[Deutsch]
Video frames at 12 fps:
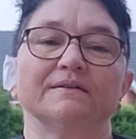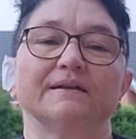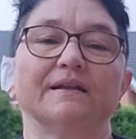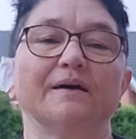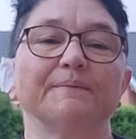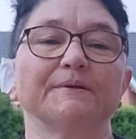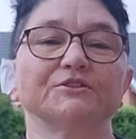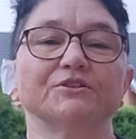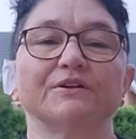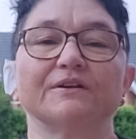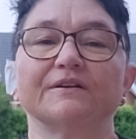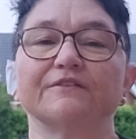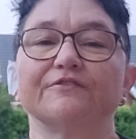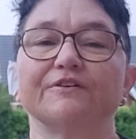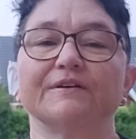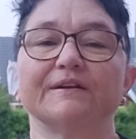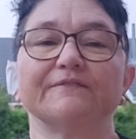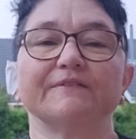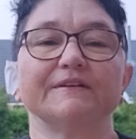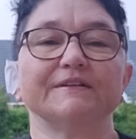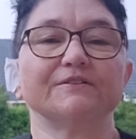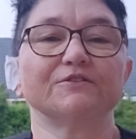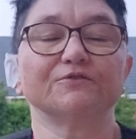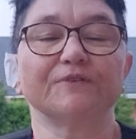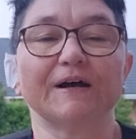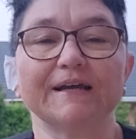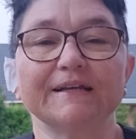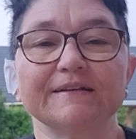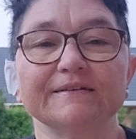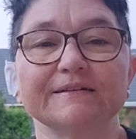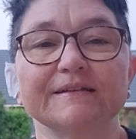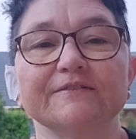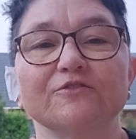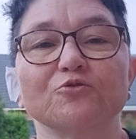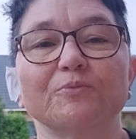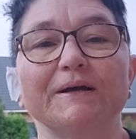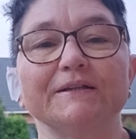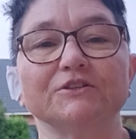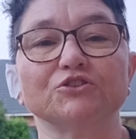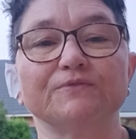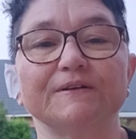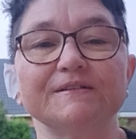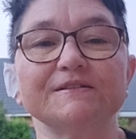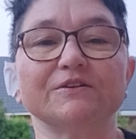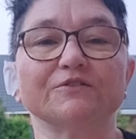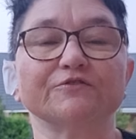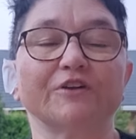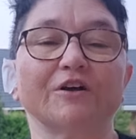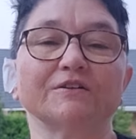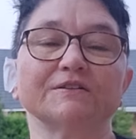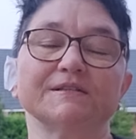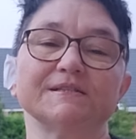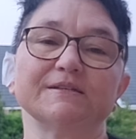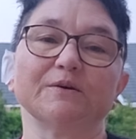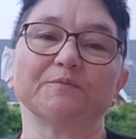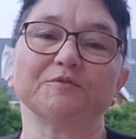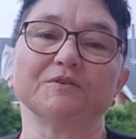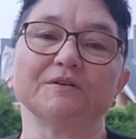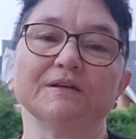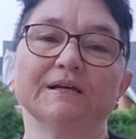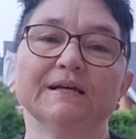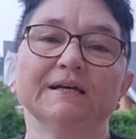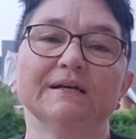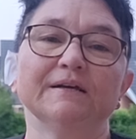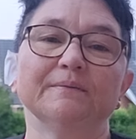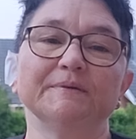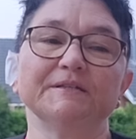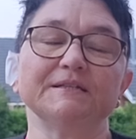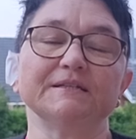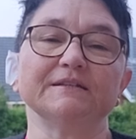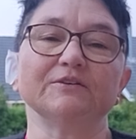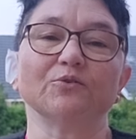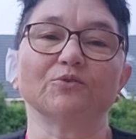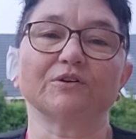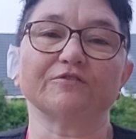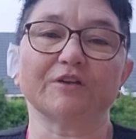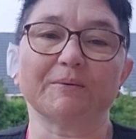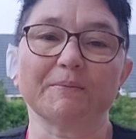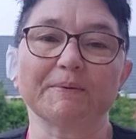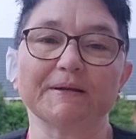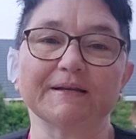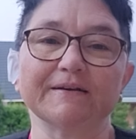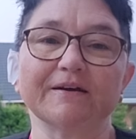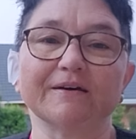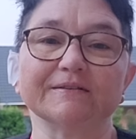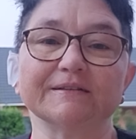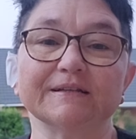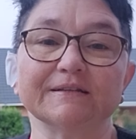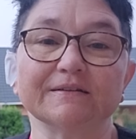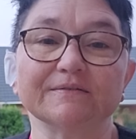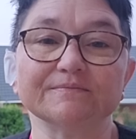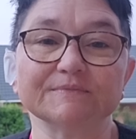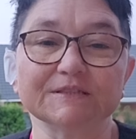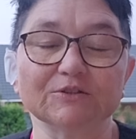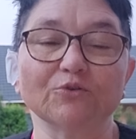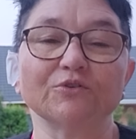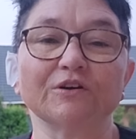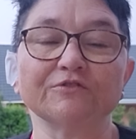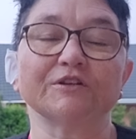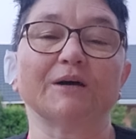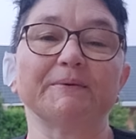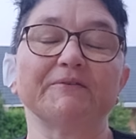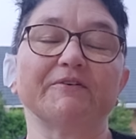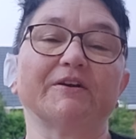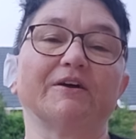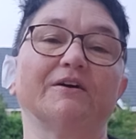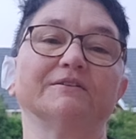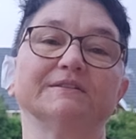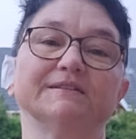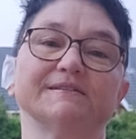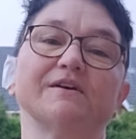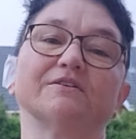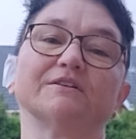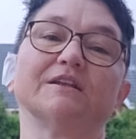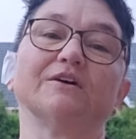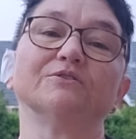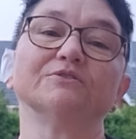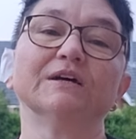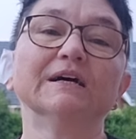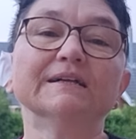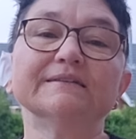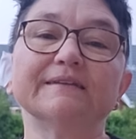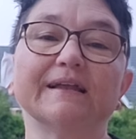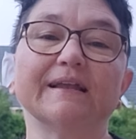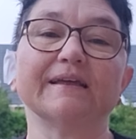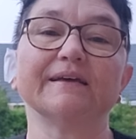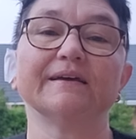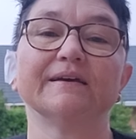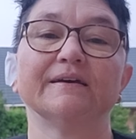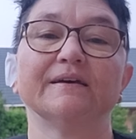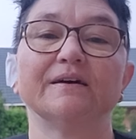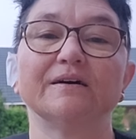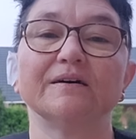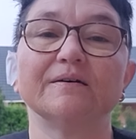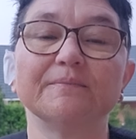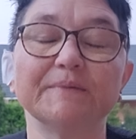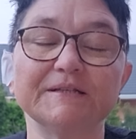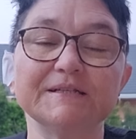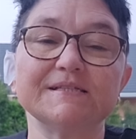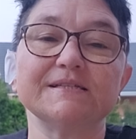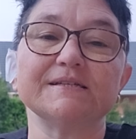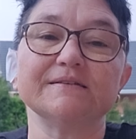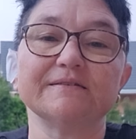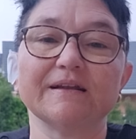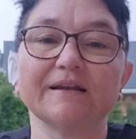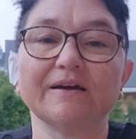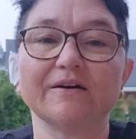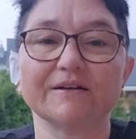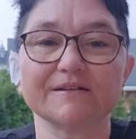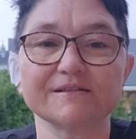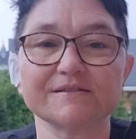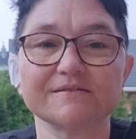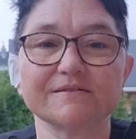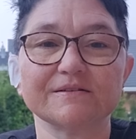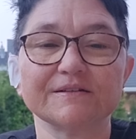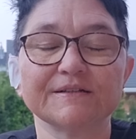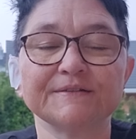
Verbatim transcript: dann habe ich schon angefangen, ein wenig zu weinen, ging zu meiner Schwester und fragte sie, ob sie mich in die Notaufnahme bringen kann. Denn die Notaufnahme war angesagt laut Telemedizin, Telearzt.